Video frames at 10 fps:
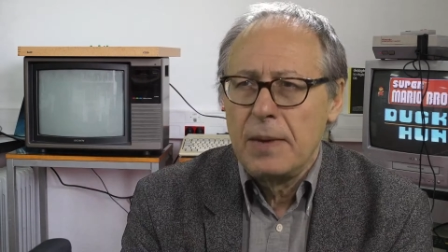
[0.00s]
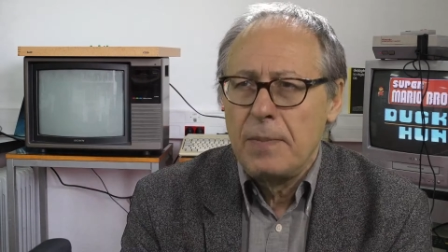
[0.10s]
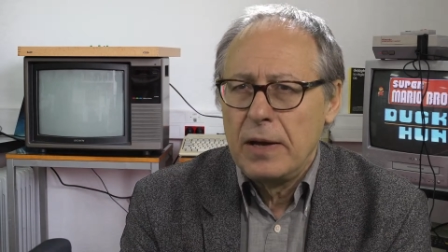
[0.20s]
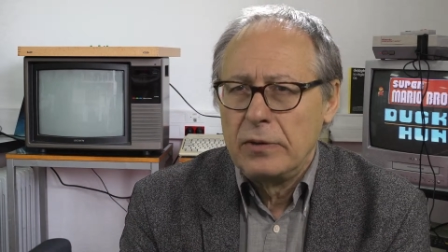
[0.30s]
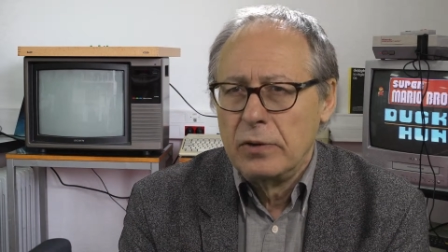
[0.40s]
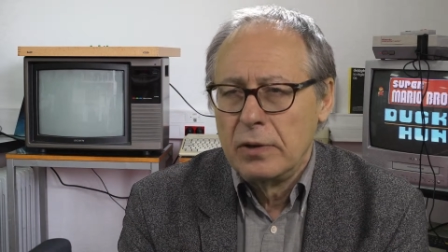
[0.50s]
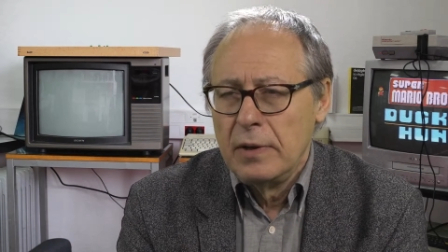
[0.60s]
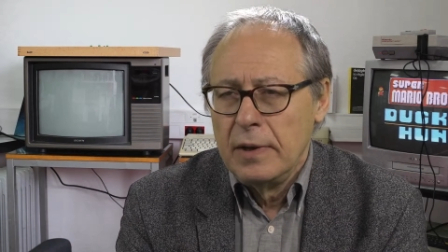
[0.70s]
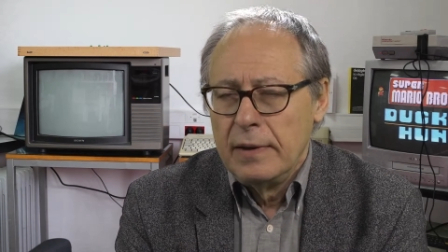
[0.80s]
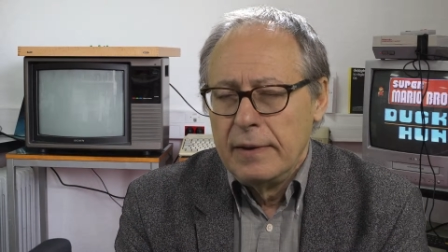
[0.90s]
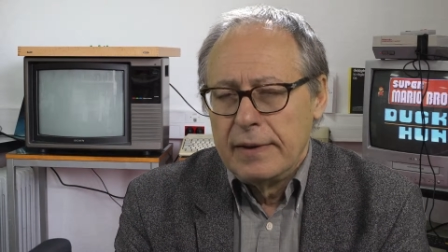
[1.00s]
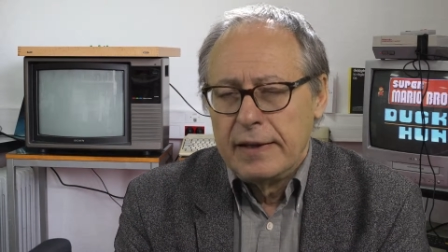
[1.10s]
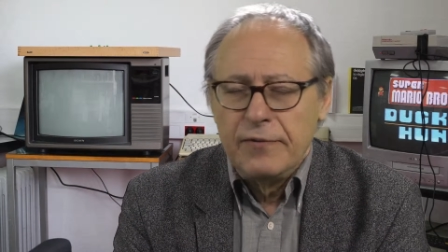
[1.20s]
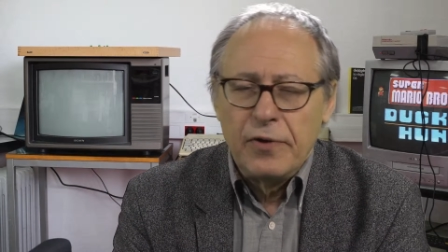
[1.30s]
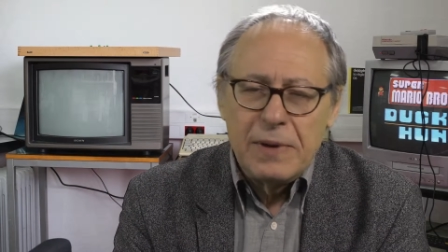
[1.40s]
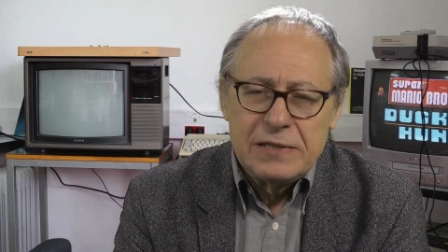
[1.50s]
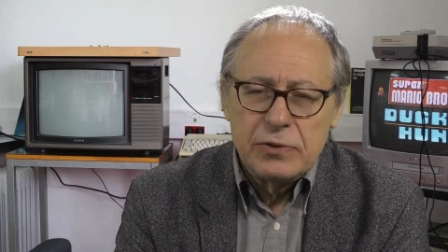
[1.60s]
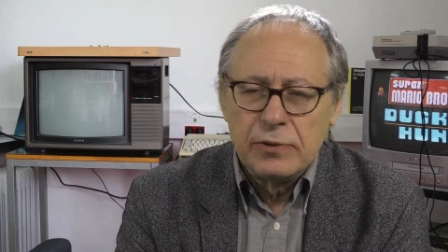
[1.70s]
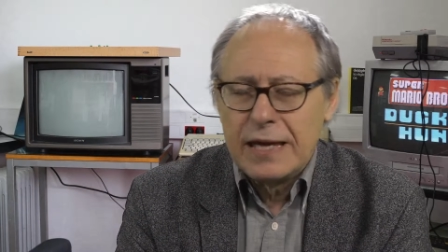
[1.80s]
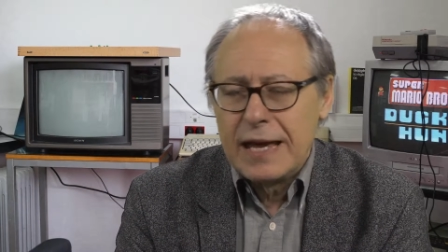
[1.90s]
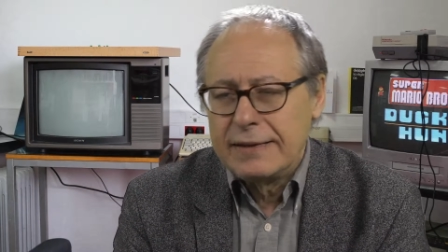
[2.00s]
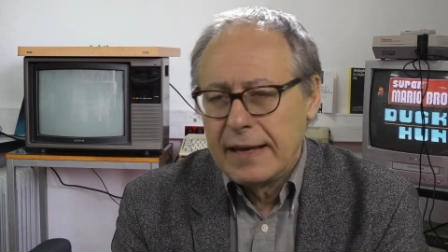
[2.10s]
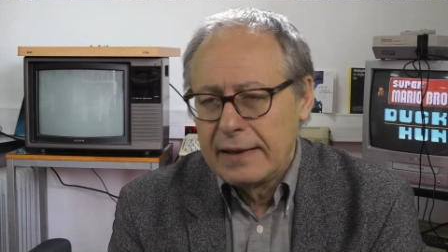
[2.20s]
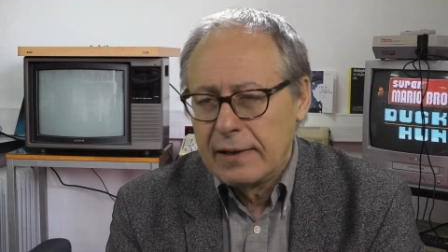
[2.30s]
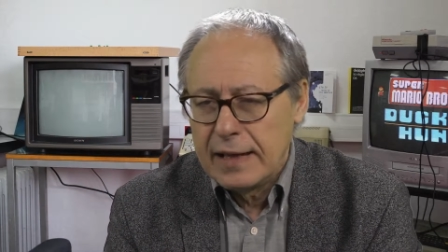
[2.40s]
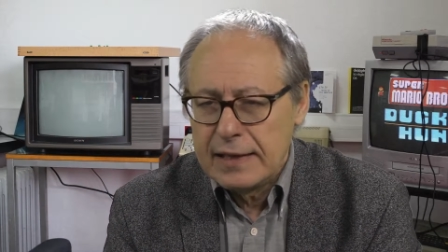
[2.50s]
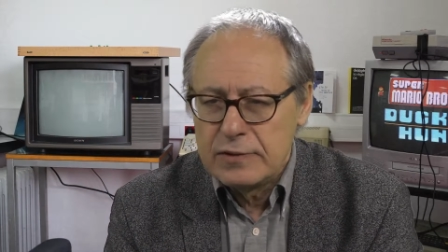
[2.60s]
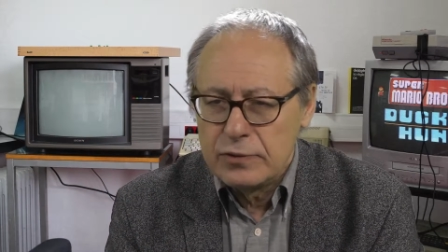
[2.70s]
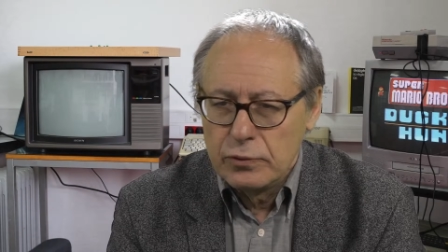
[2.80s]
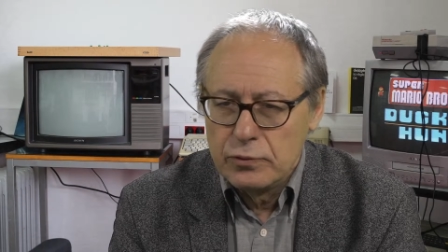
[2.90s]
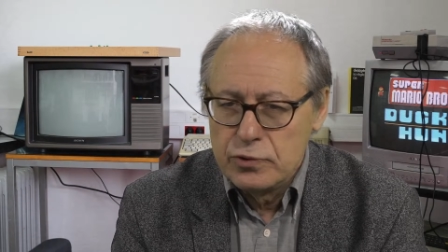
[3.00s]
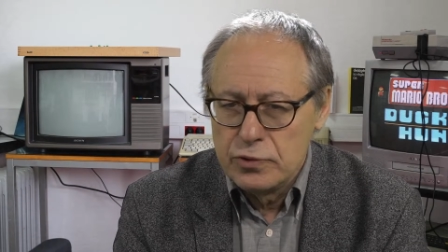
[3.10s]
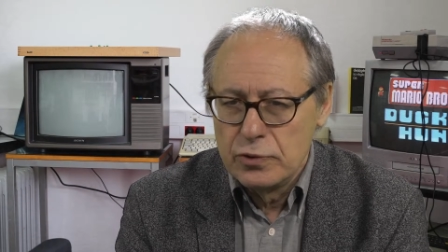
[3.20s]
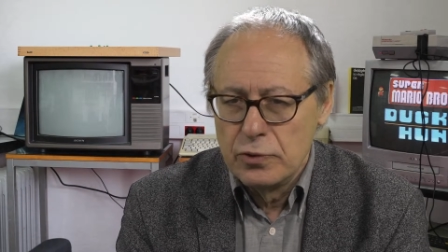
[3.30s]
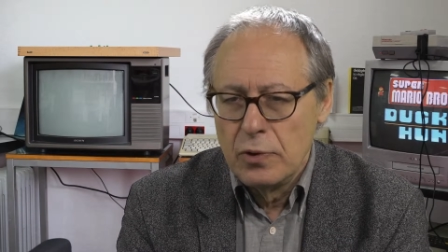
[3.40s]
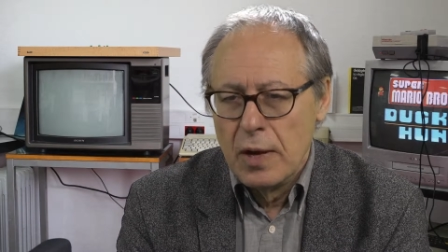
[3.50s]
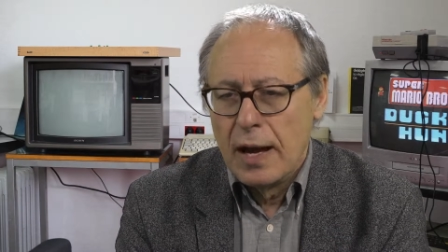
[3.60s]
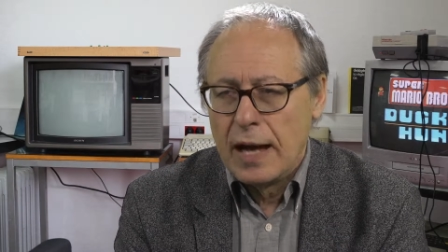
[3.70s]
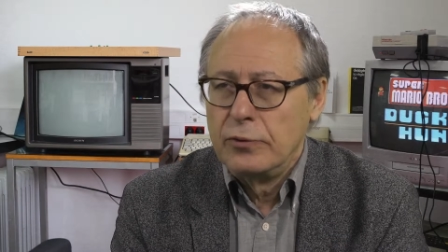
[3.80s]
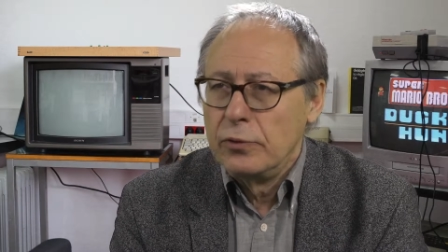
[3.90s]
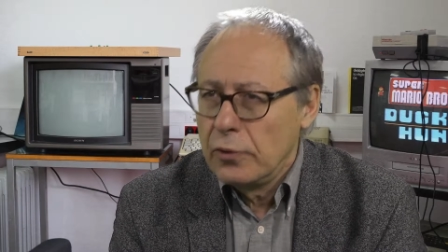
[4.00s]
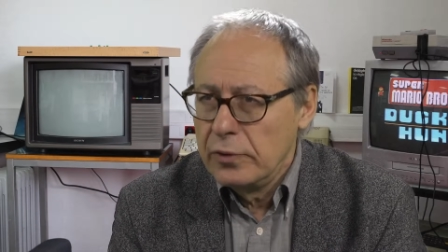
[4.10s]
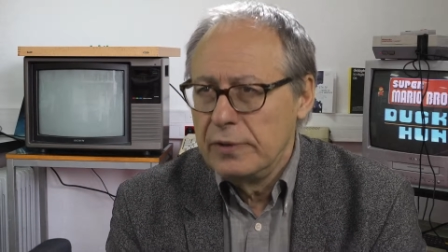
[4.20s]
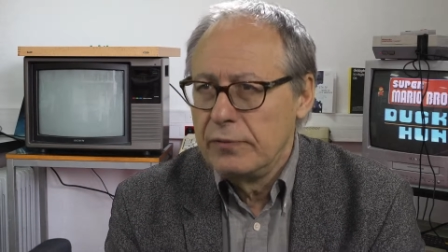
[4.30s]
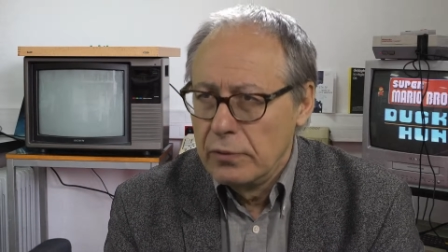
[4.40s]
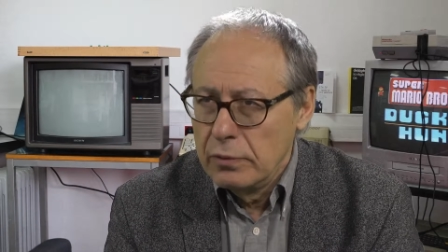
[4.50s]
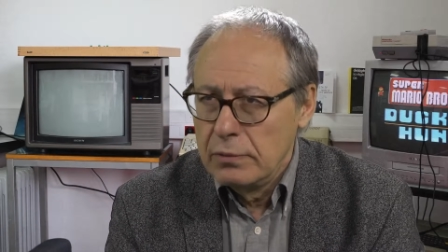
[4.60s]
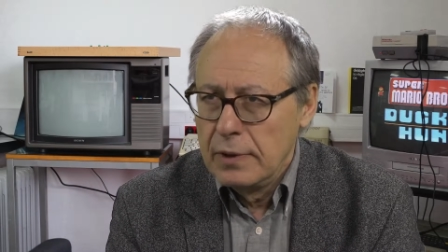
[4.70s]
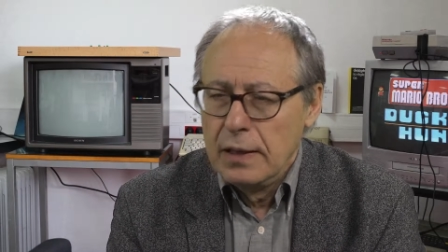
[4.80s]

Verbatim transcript: a pas de, il y a des formations qui intègrent la question du jeu à d'autres niveaux.